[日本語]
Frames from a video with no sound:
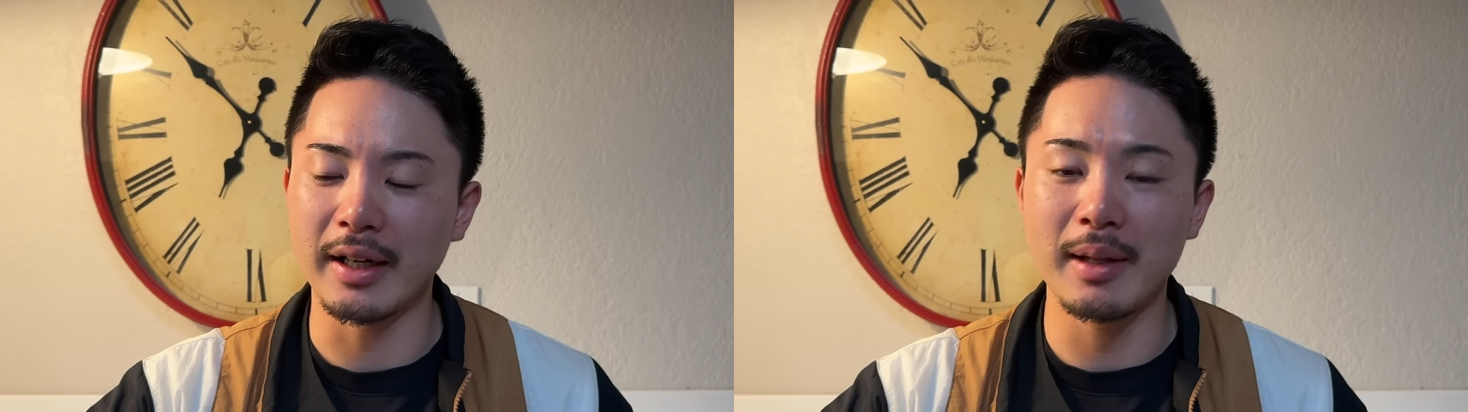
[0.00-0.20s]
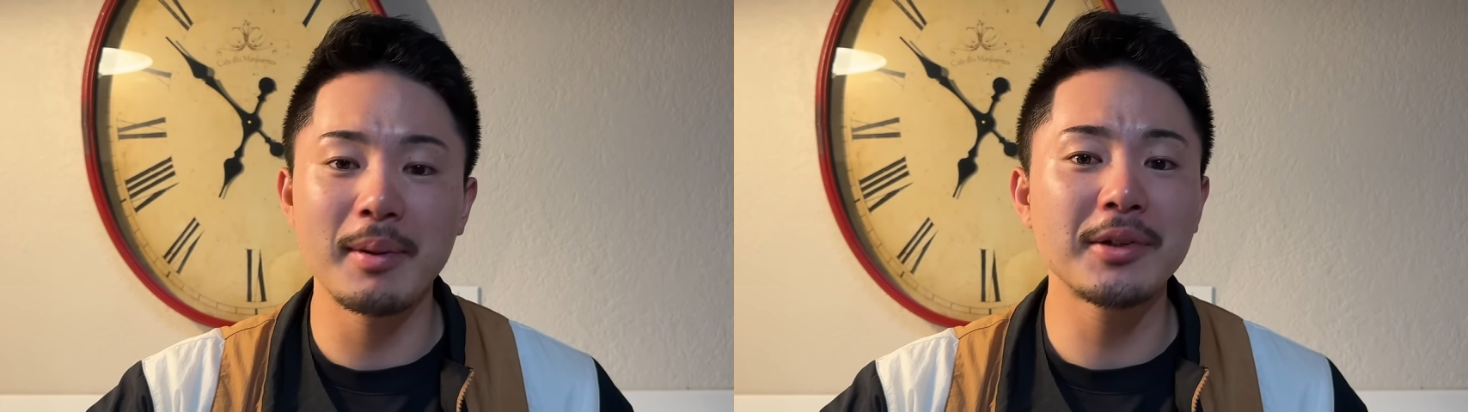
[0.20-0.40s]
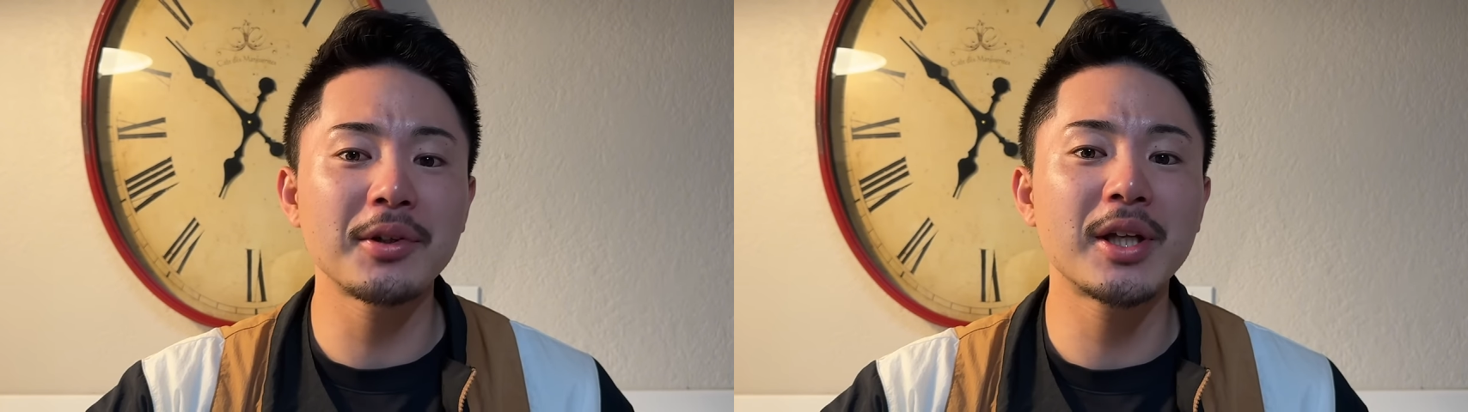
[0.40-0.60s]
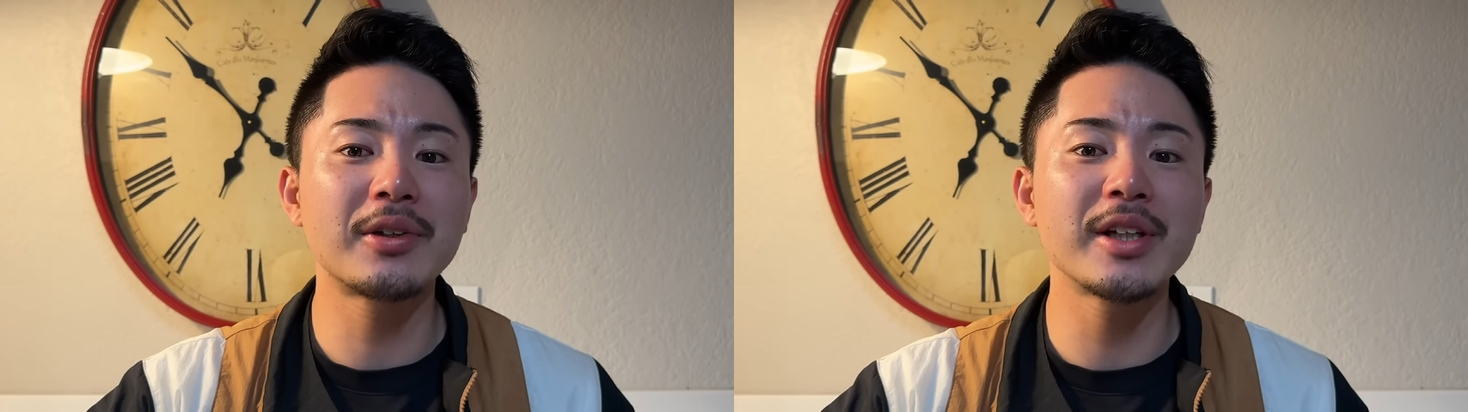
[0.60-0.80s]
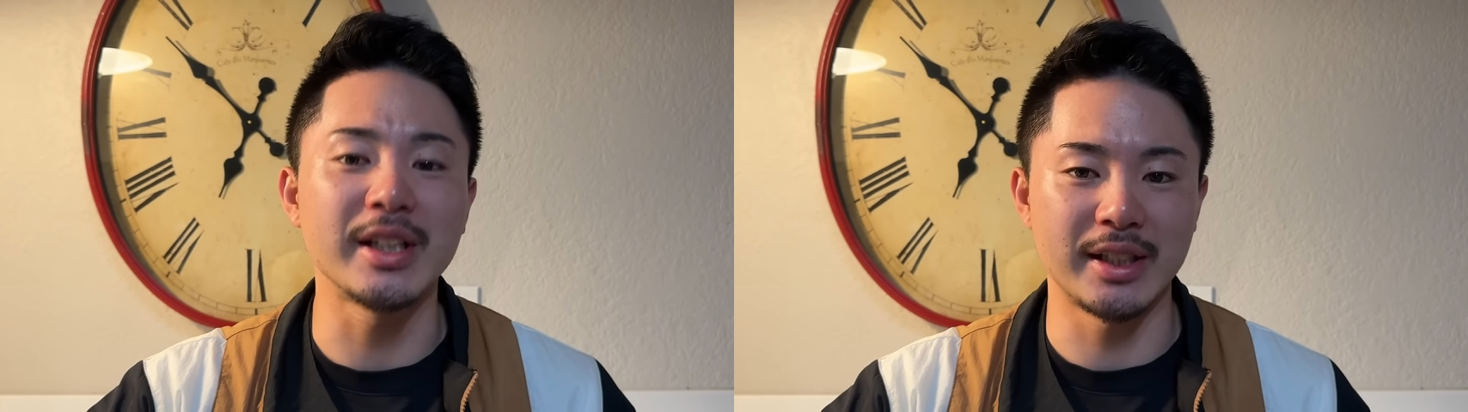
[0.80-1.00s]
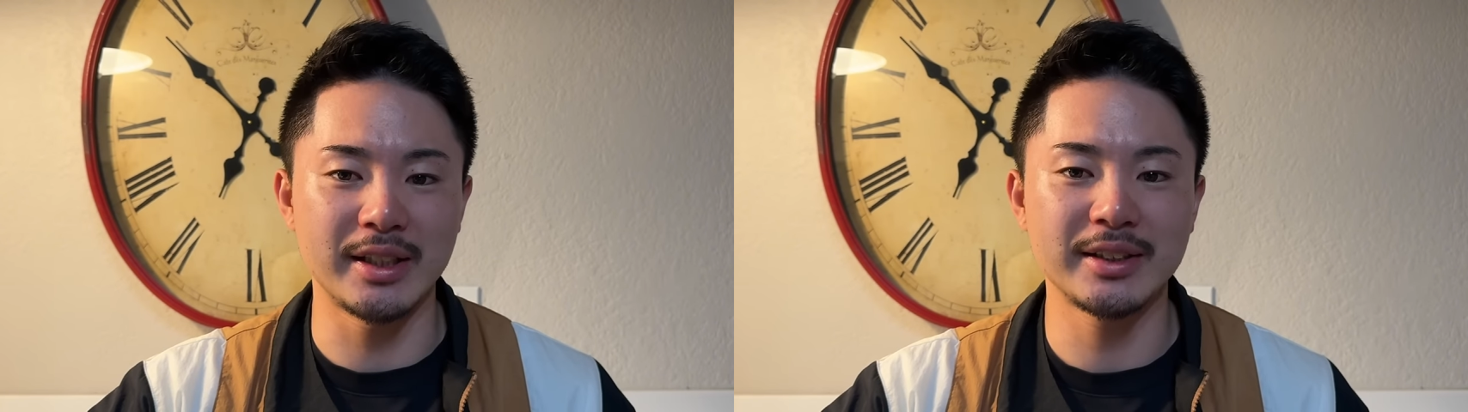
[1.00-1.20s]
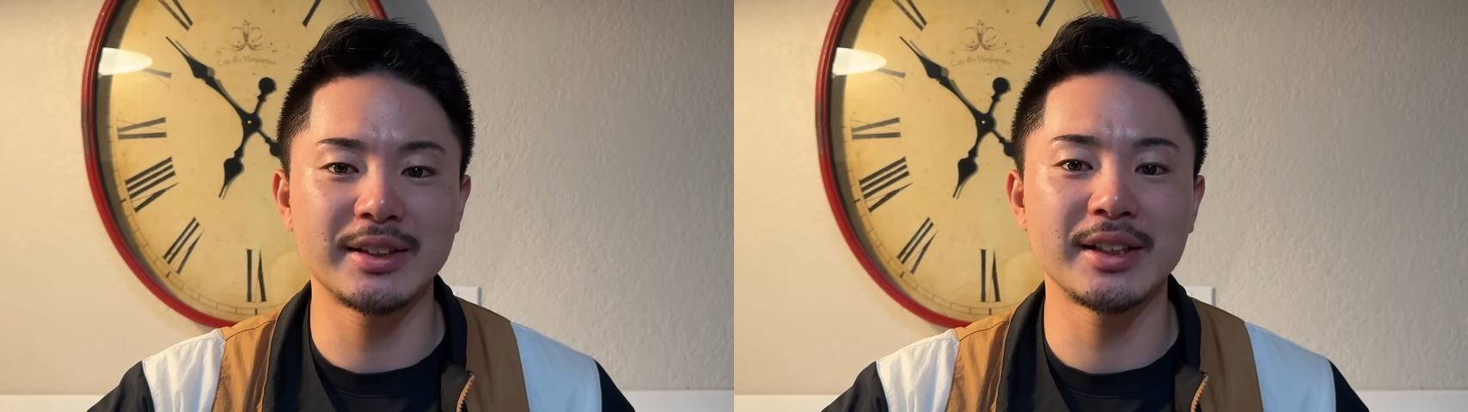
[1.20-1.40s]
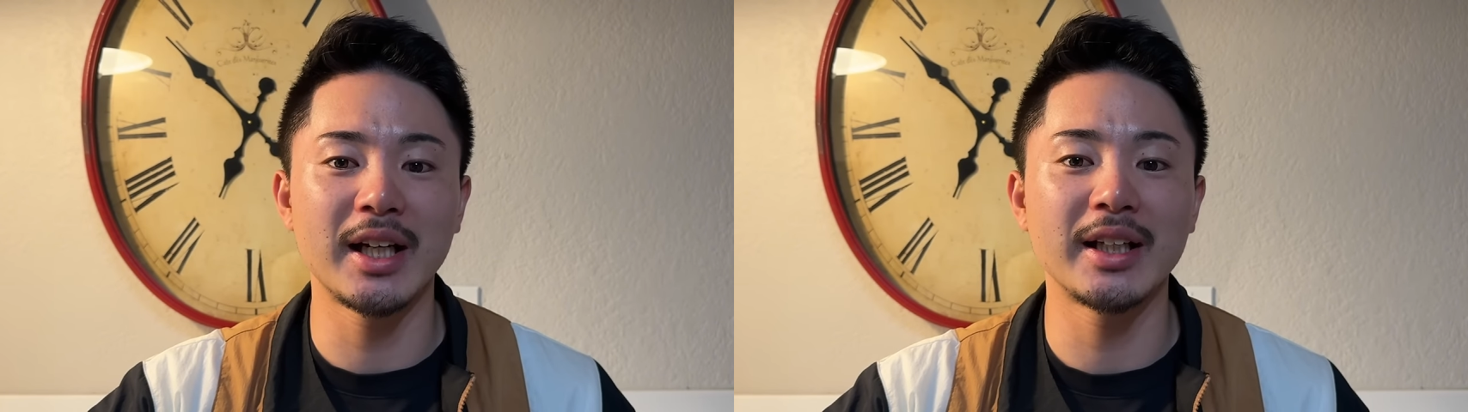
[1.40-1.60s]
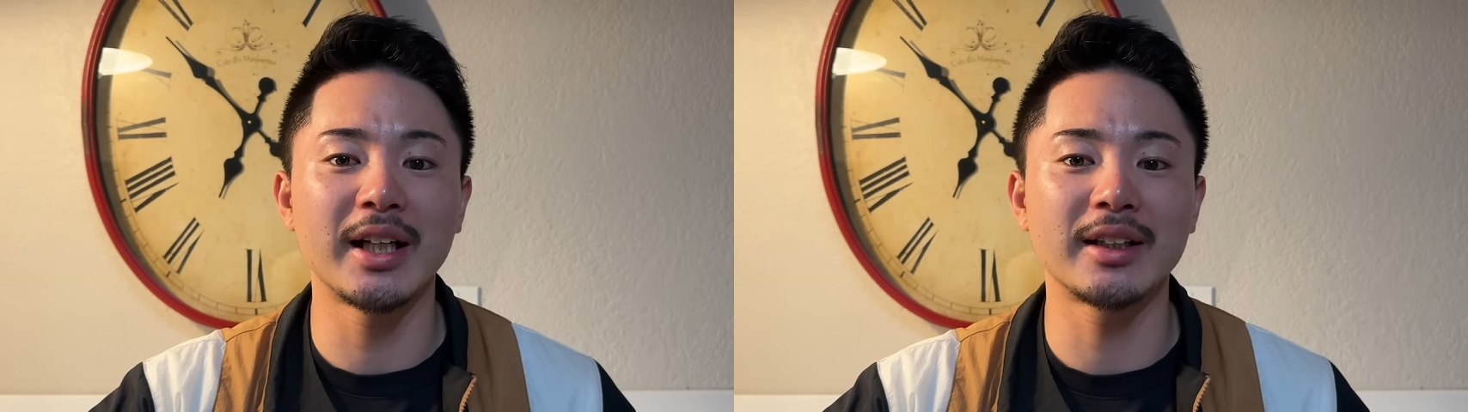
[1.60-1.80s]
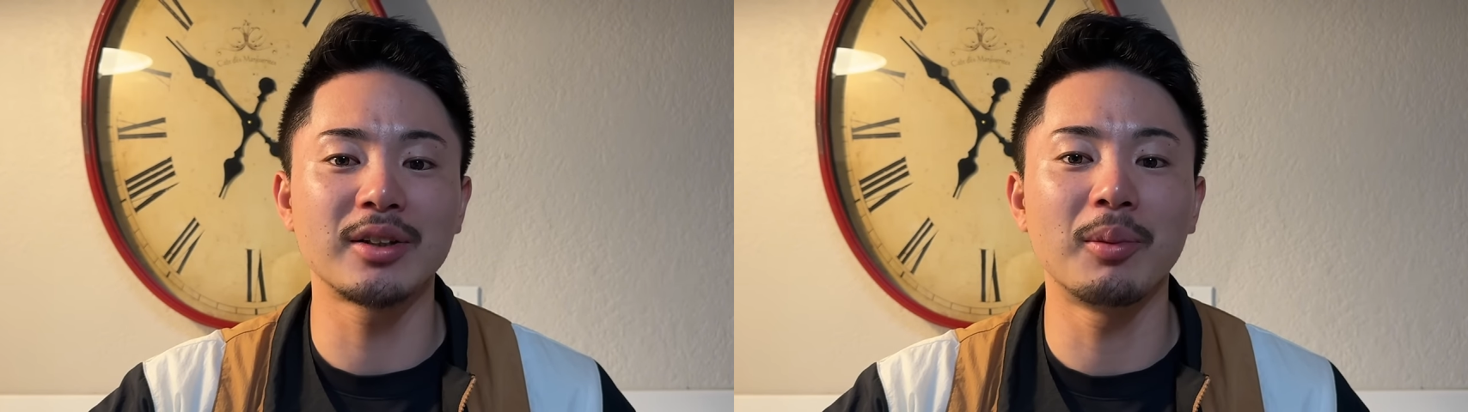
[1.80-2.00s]
レベルの低い試合
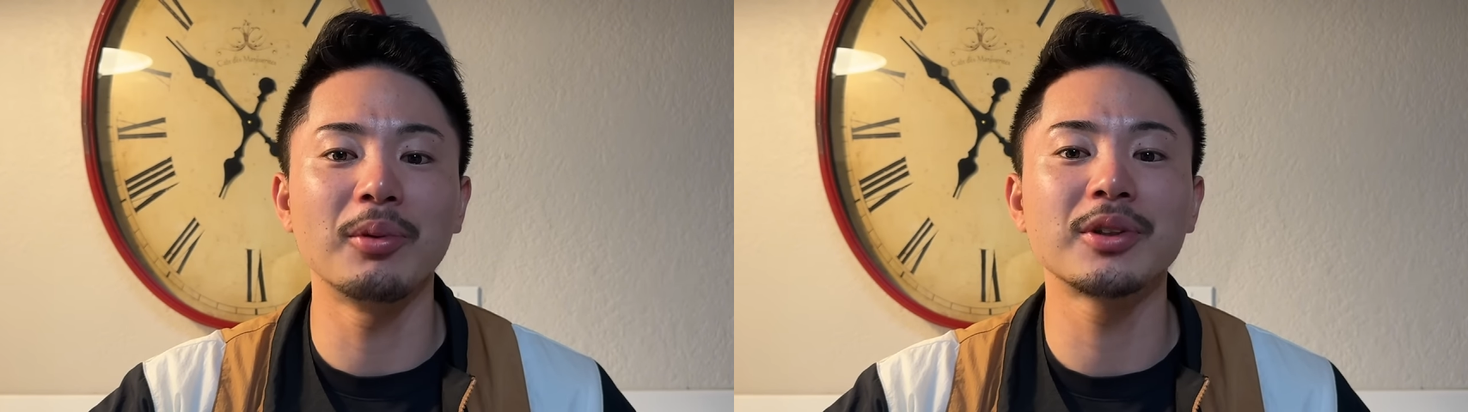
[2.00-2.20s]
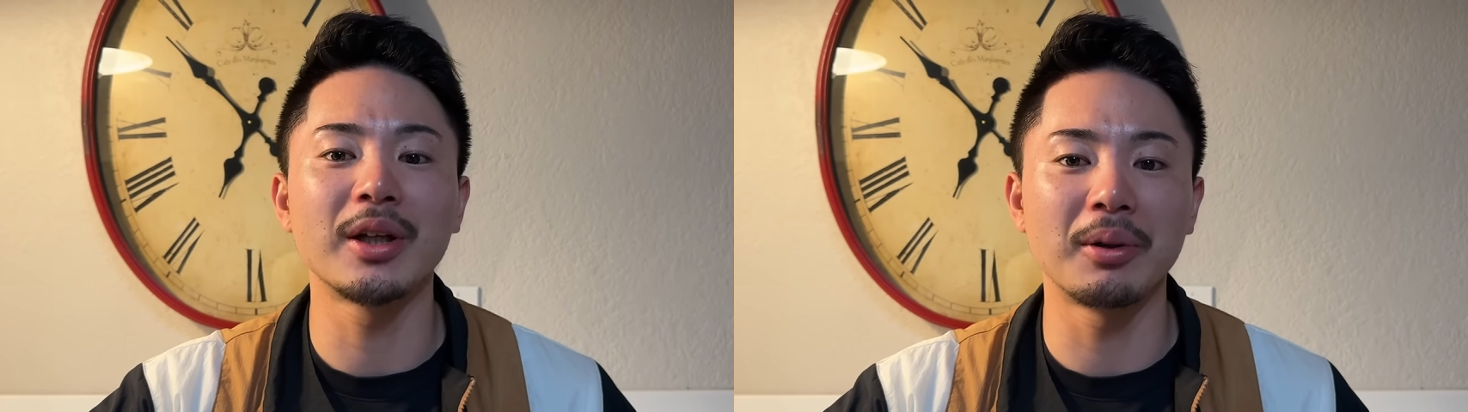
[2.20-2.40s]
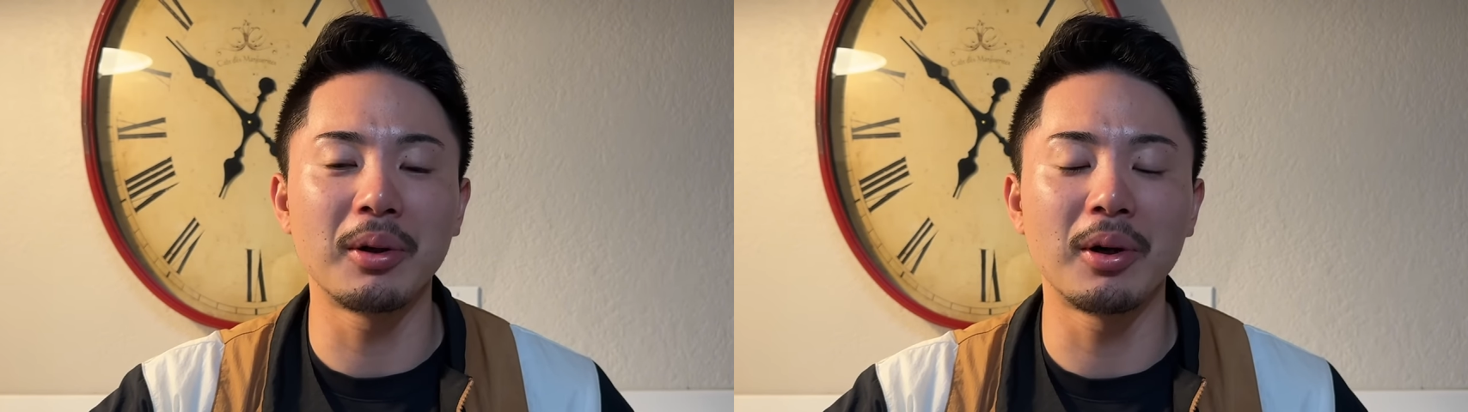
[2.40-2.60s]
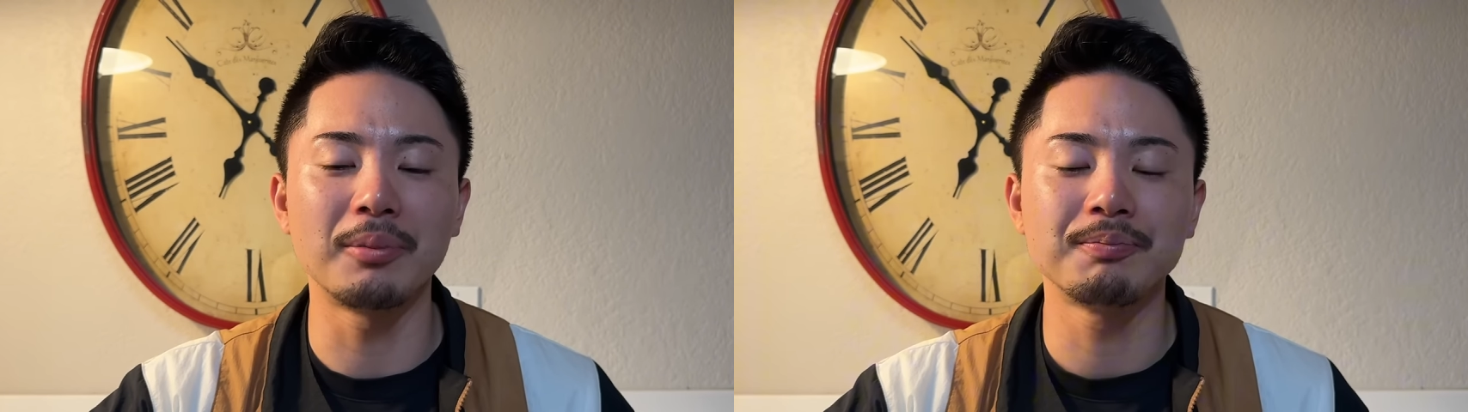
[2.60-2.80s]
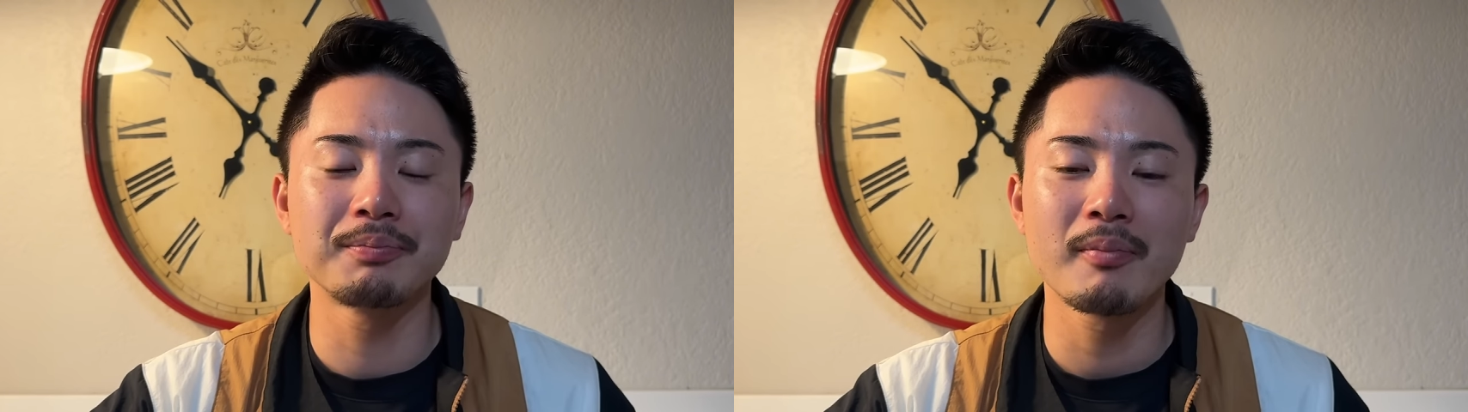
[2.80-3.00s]
だったと思うけど、